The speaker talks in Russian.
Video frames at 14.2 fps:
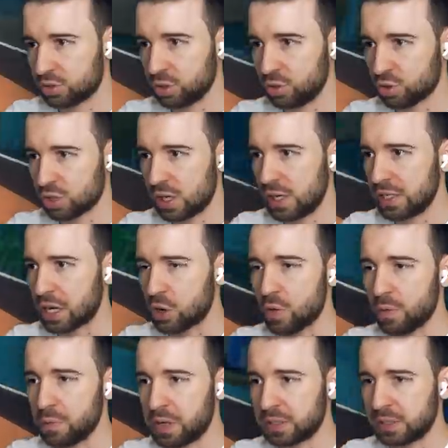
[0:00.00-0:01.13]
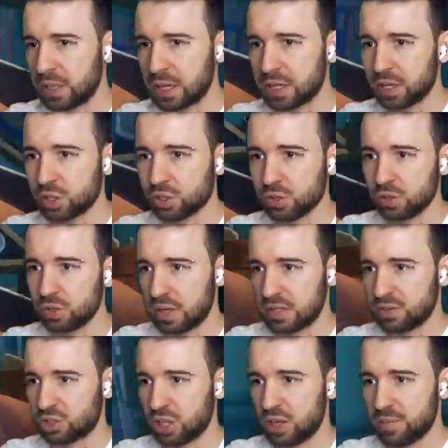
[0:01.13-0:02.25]
Что, неужели никакого выхода на крышу?
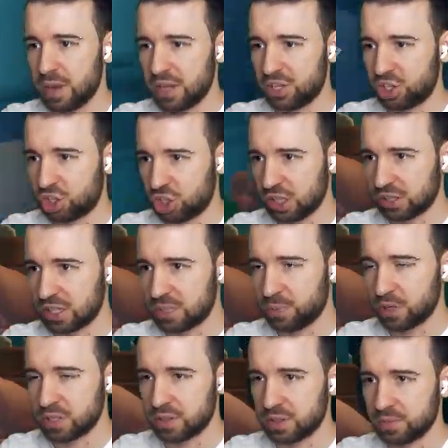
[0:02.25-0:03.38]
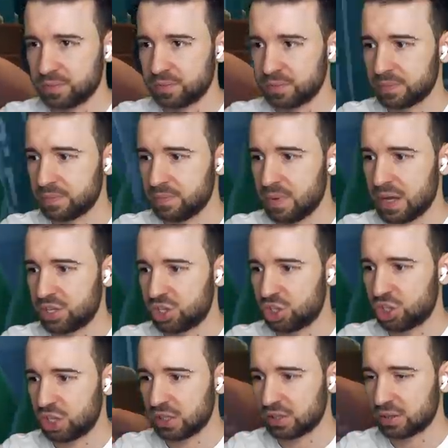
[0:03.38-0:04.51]
Разве что мачете использовать.
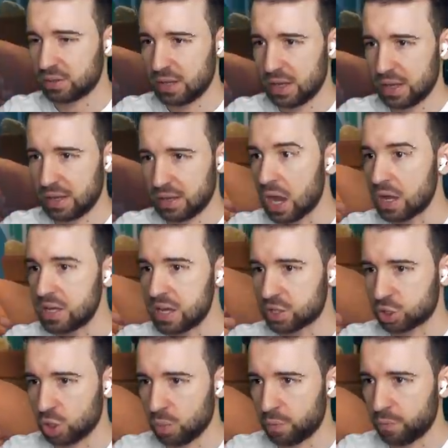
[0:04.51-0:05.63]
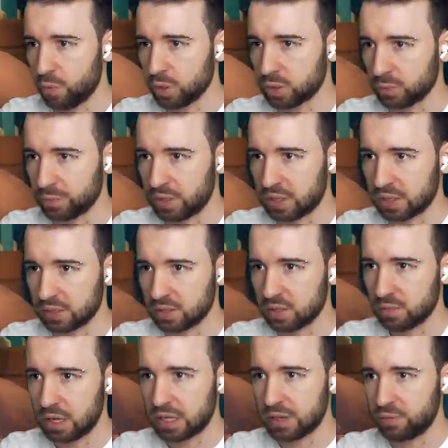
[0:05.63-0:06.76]
Мачет... А, нет, стоп, вот он выход.
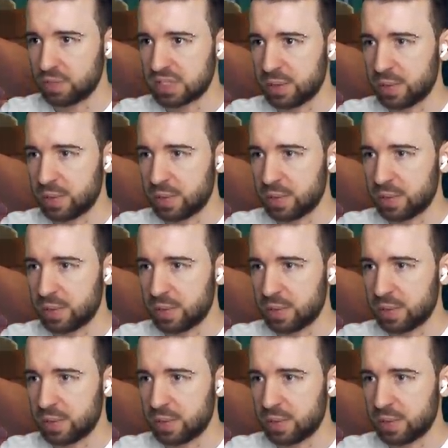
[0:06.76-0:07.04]
Как я его не